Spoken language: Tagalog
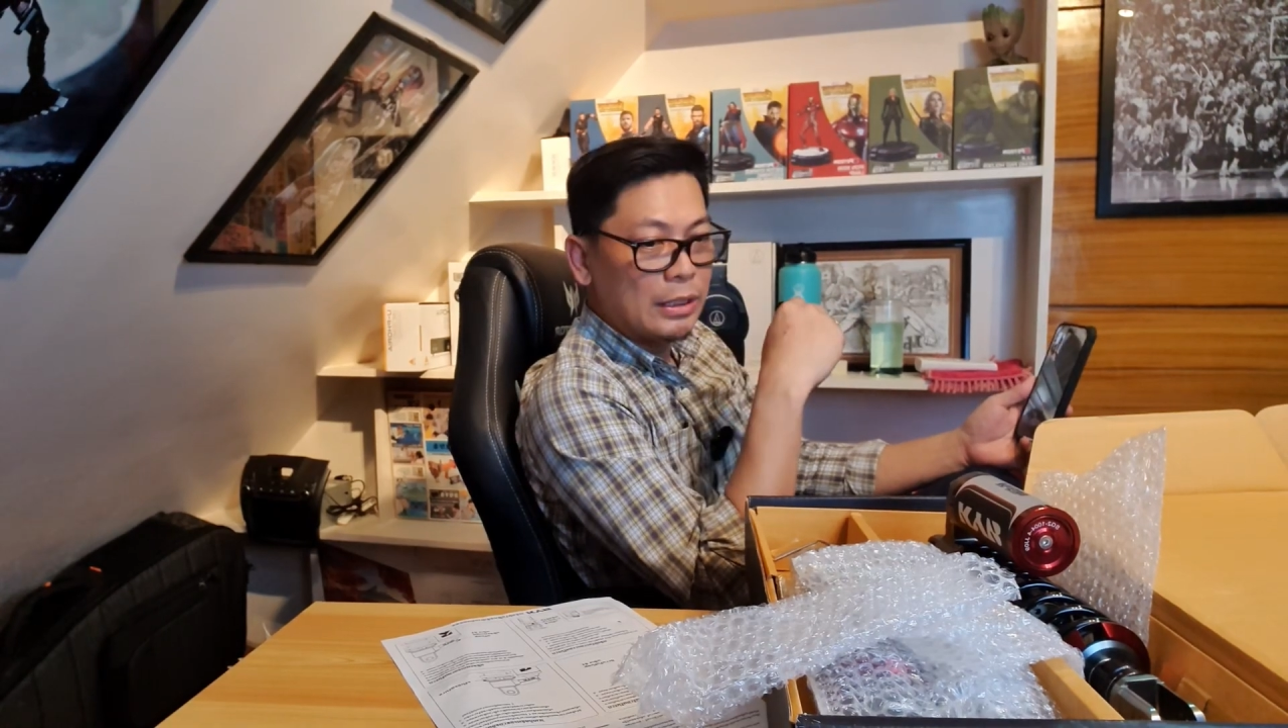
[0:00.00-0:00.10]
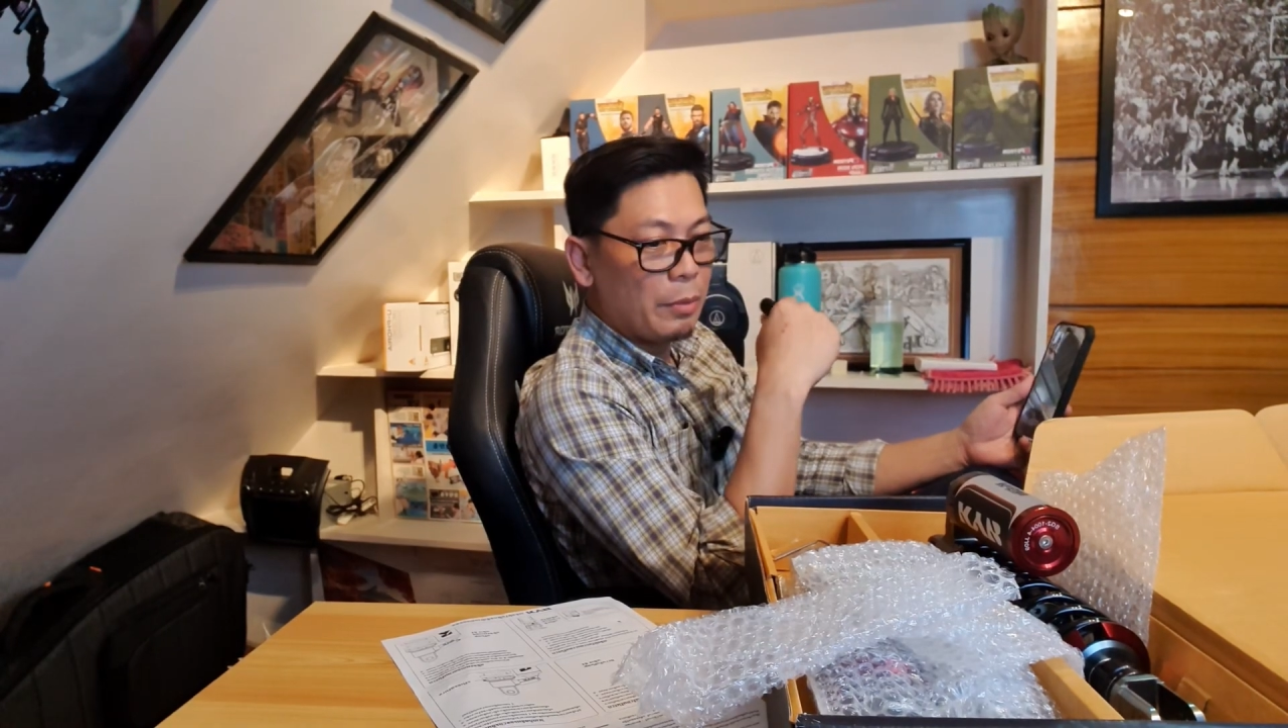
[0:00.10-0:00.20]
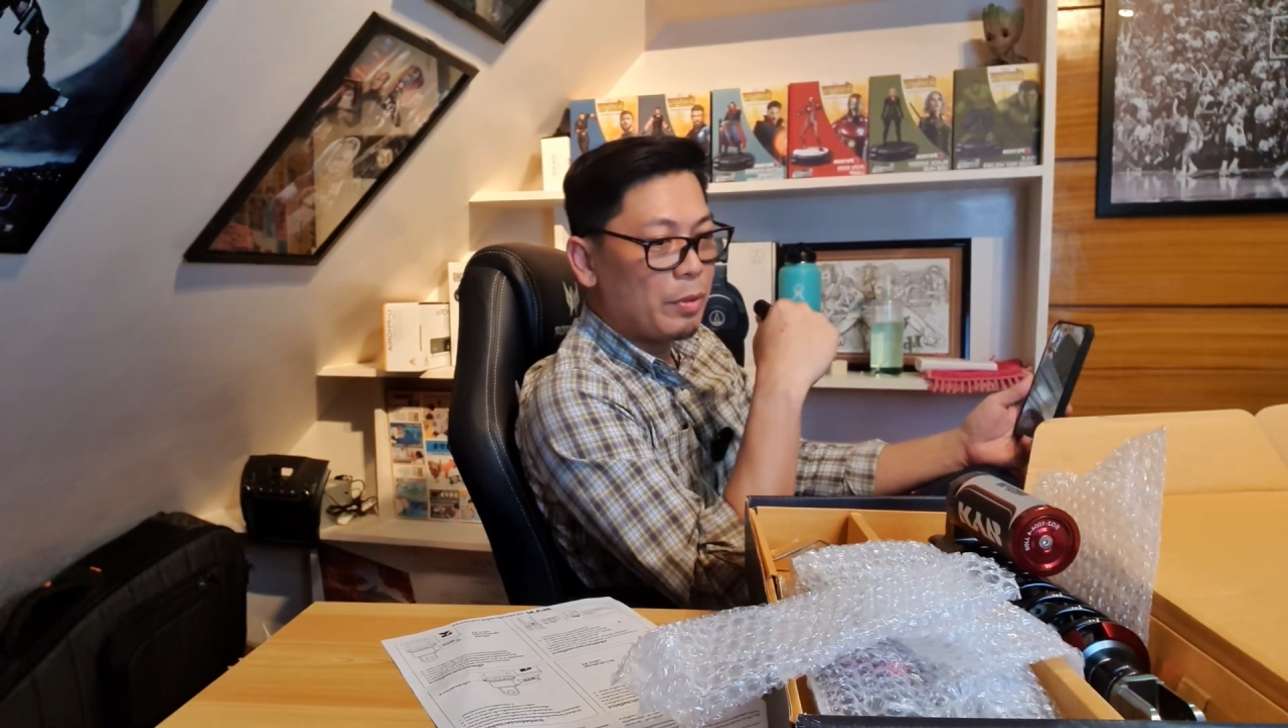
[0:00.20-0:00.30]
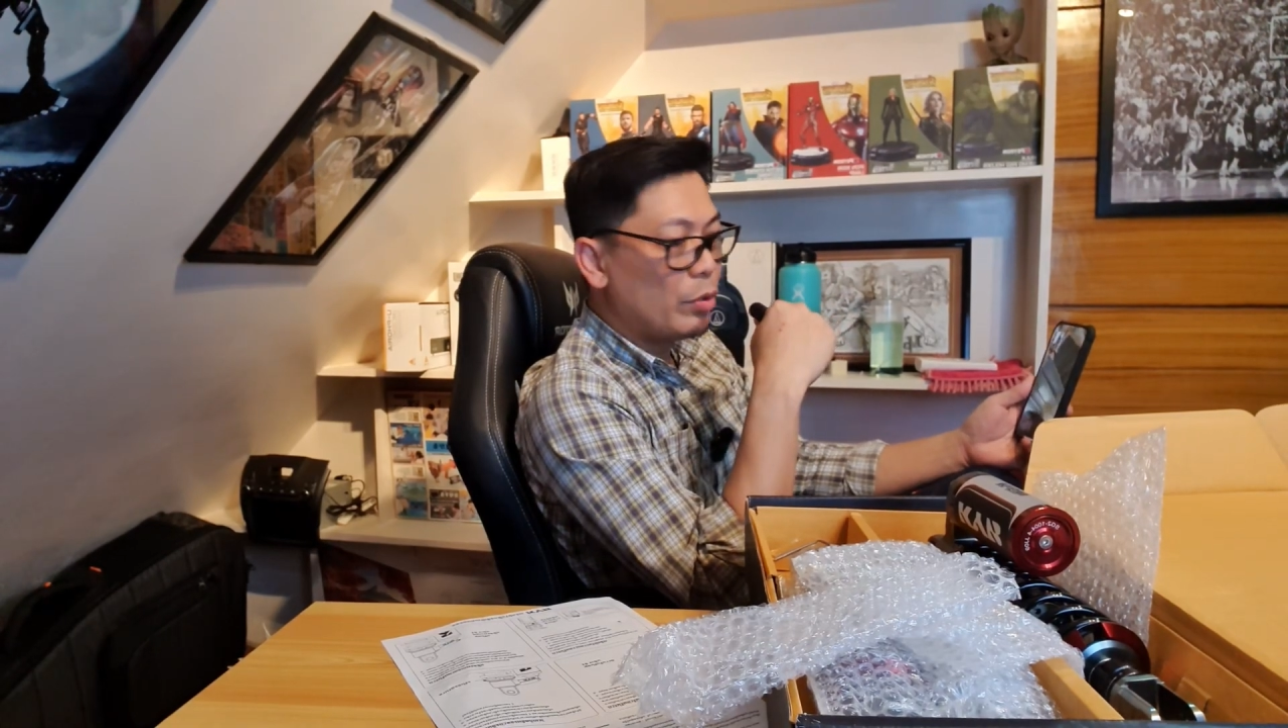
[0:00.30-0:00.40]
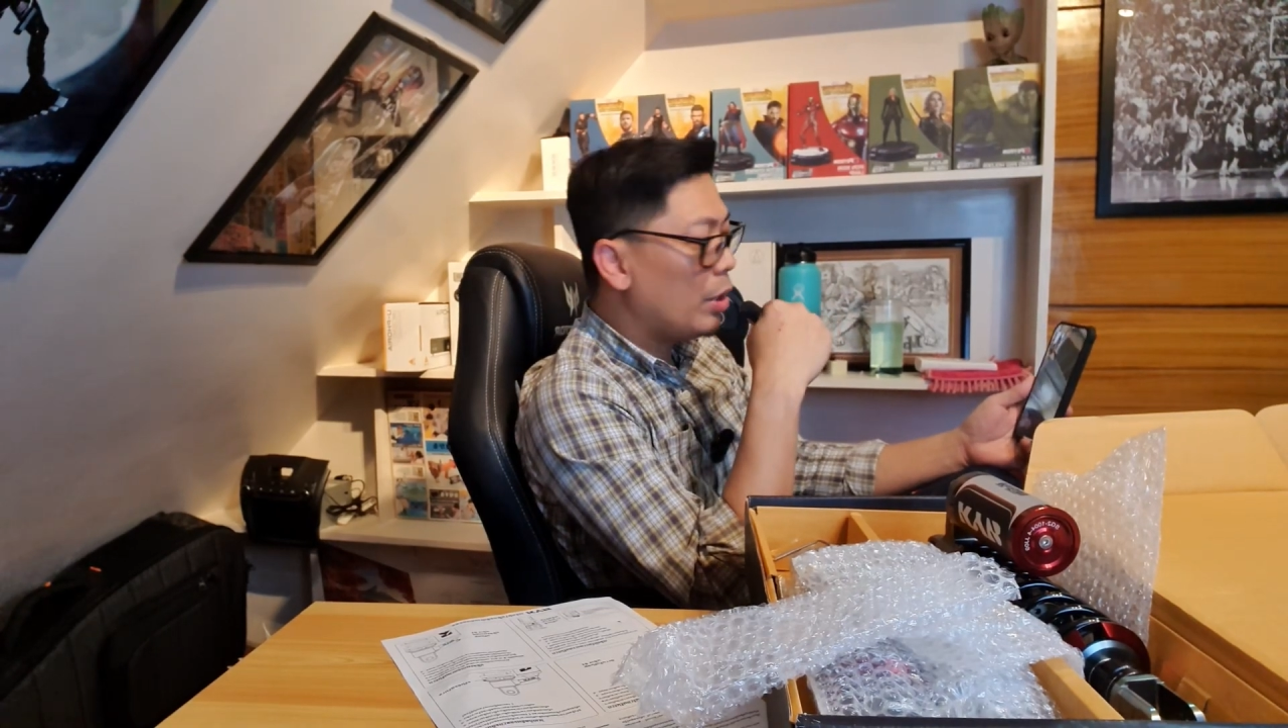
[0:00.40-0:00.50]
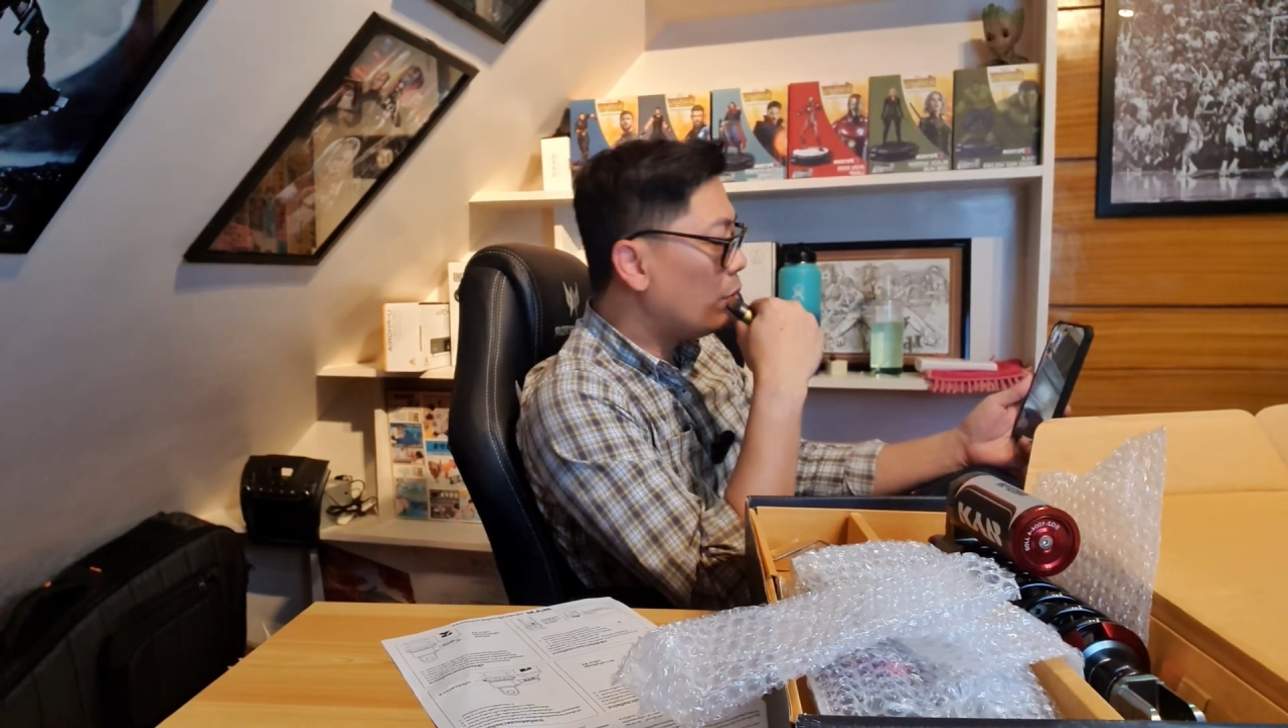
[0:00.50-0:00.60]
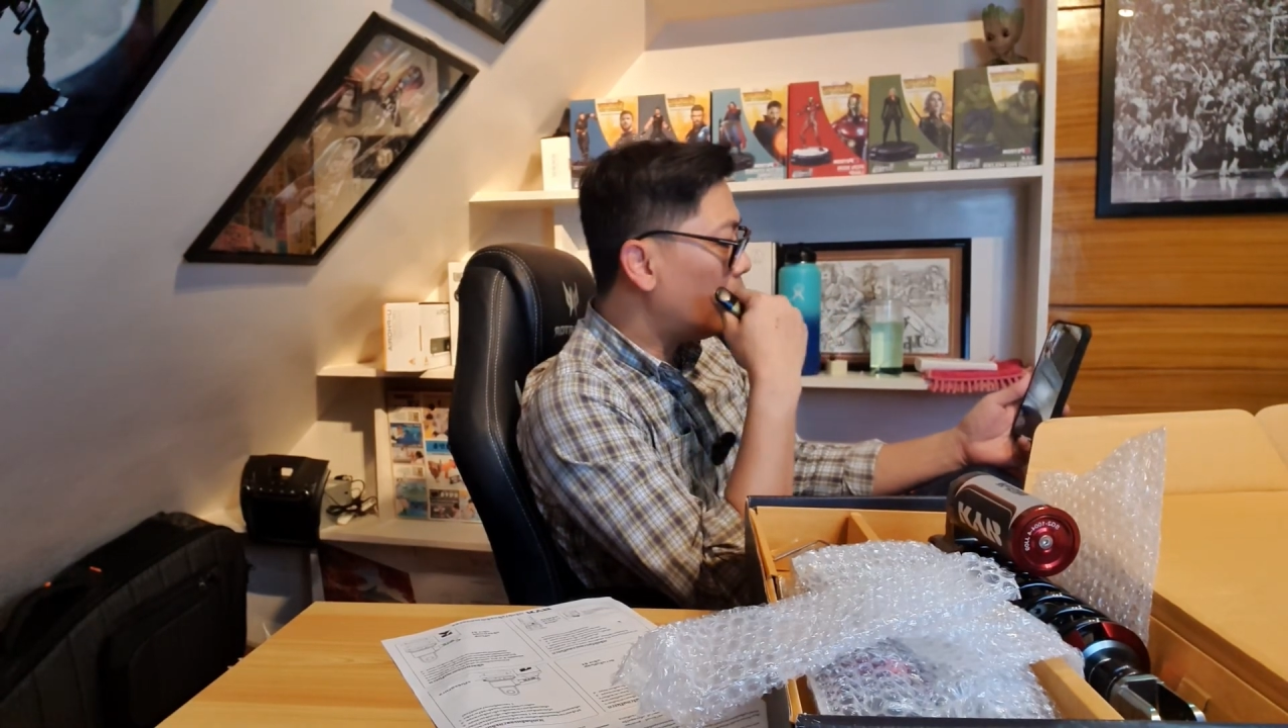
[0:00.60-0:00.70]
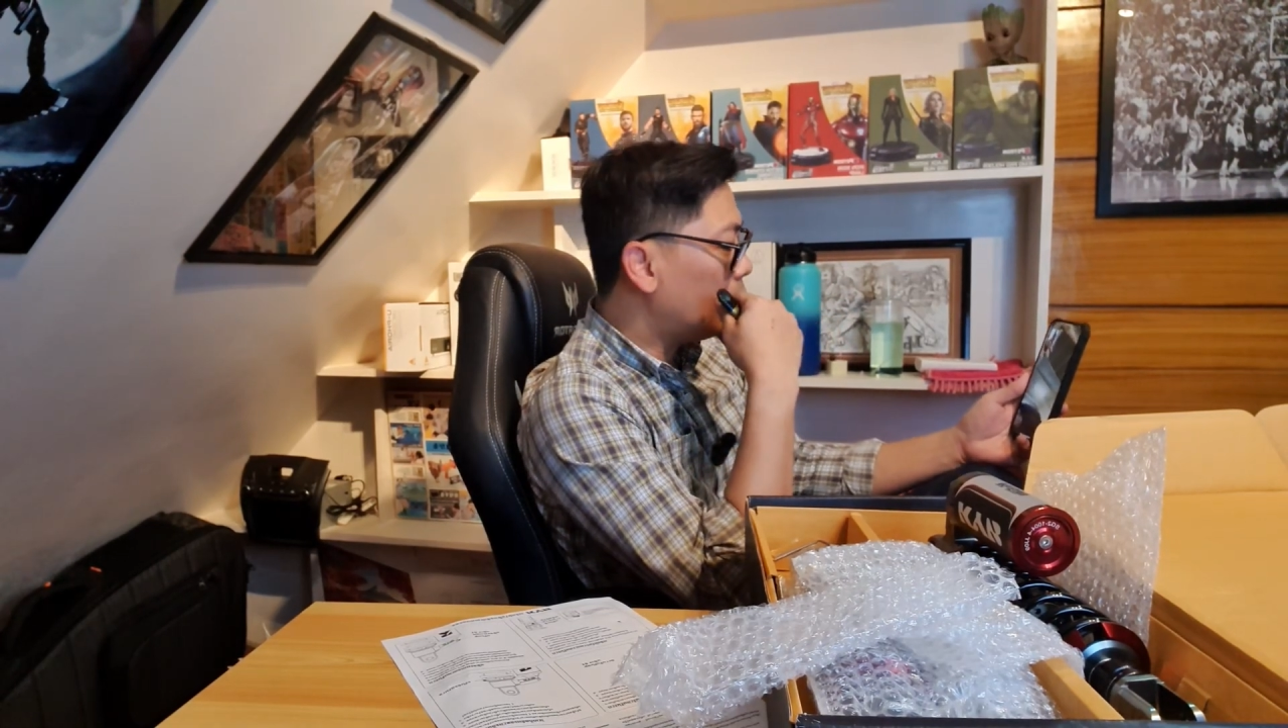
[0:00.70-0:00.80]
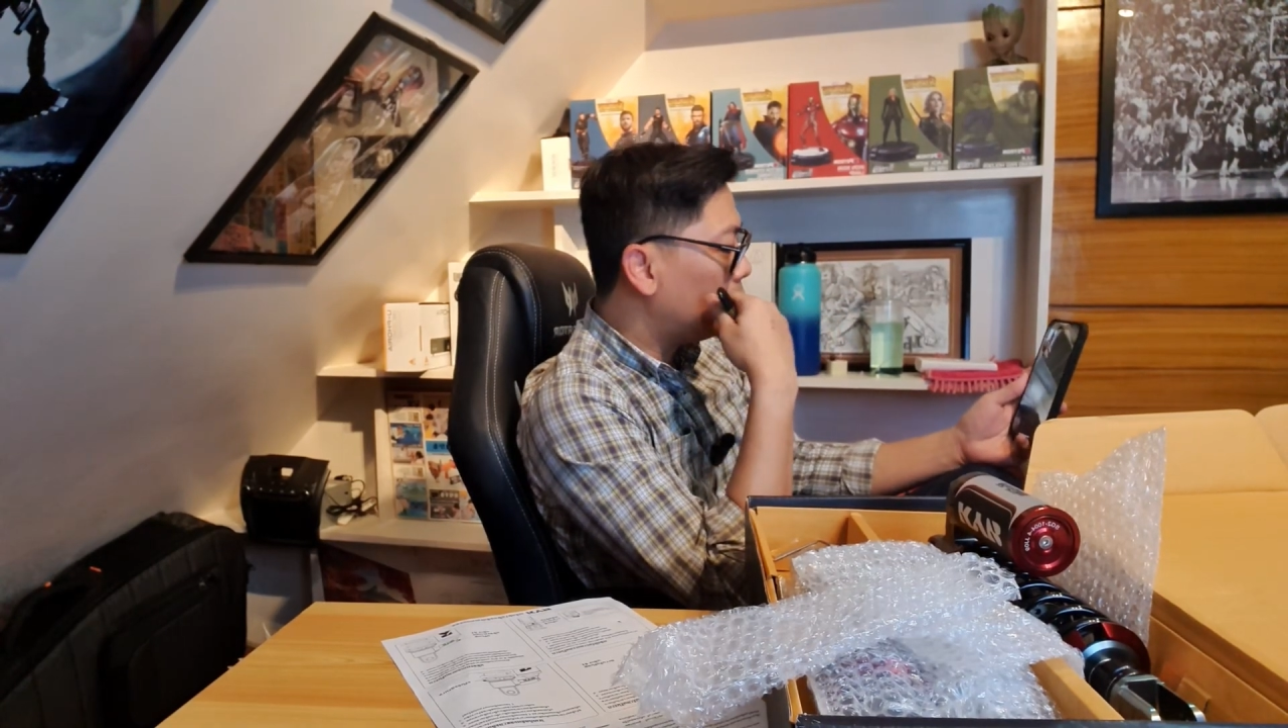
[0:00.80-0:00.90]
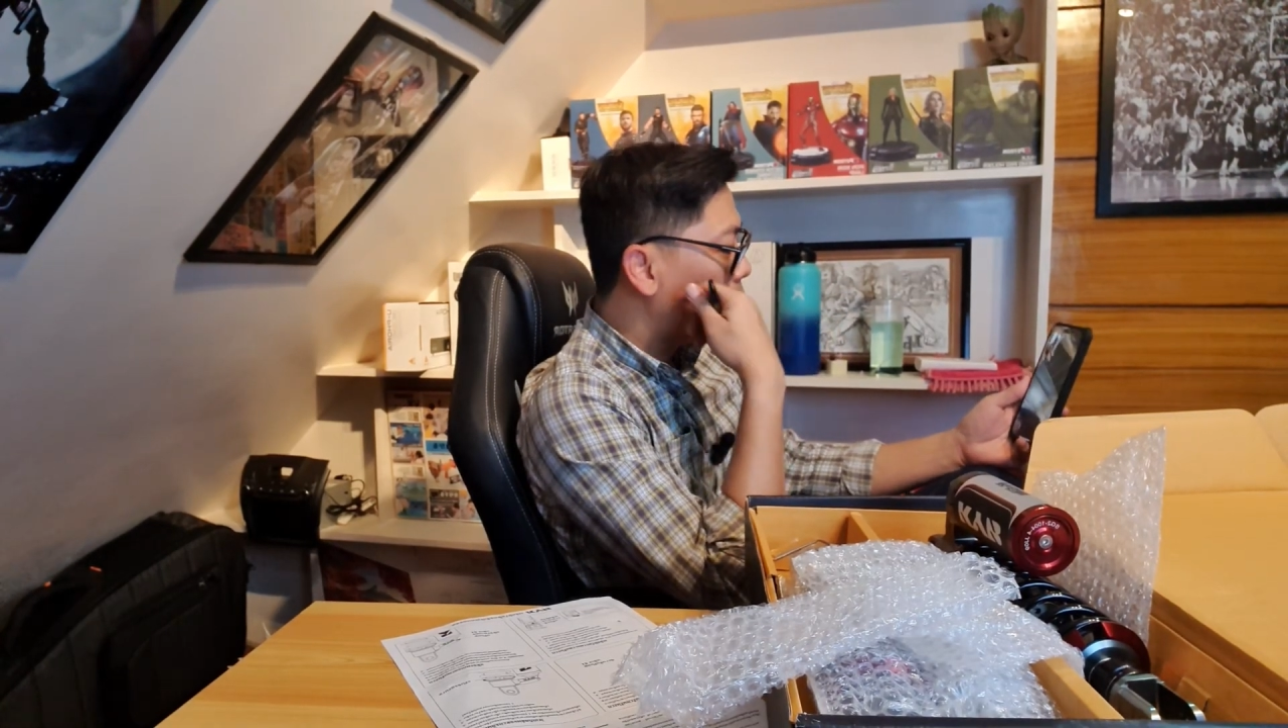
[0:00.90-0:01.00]
Kabit mo na
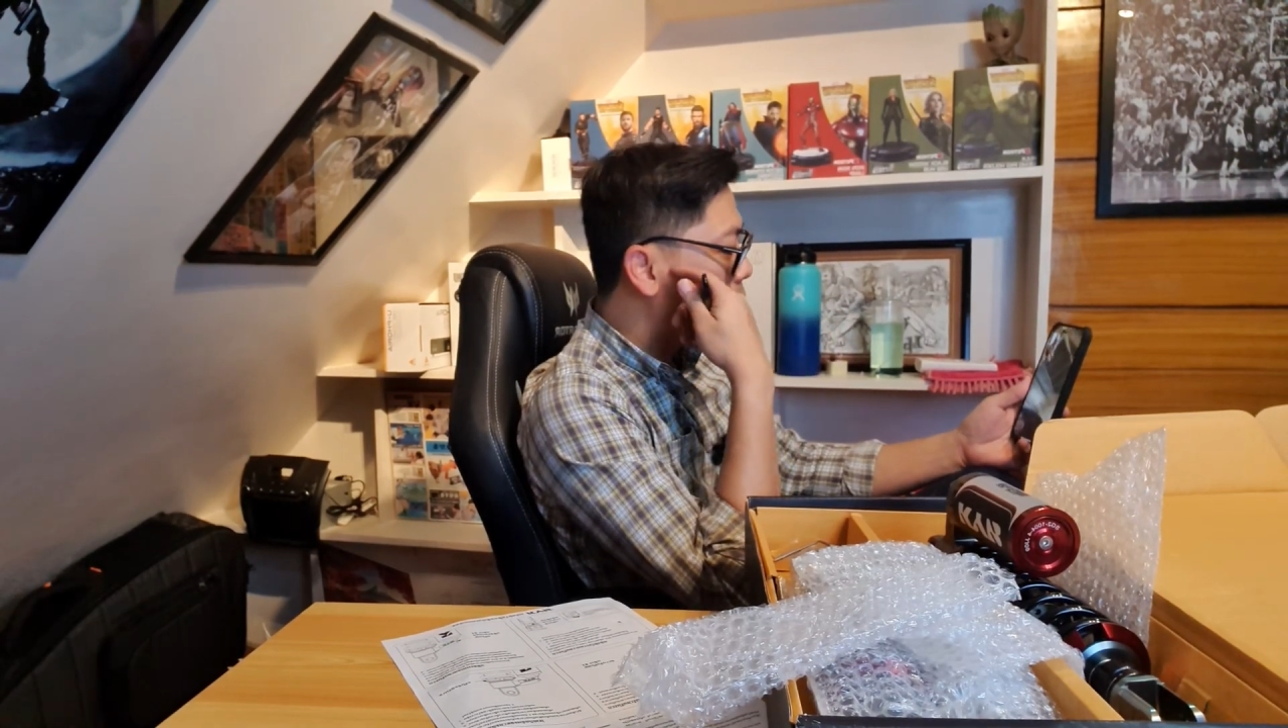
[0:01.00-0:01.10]
yung ano,